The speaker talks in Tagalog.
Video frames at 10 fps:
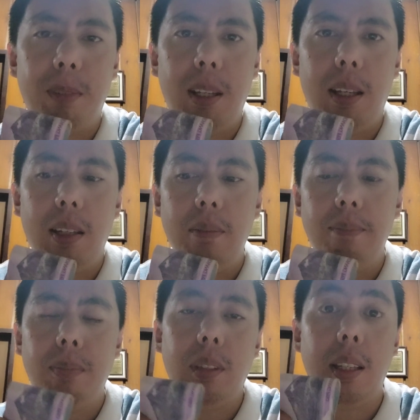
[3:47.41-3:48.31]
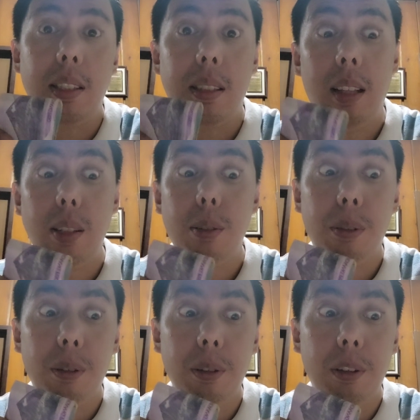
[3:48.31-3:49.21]
And yes, lesson
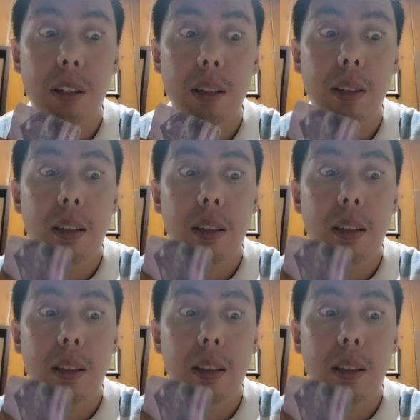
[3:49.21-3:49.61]
learned na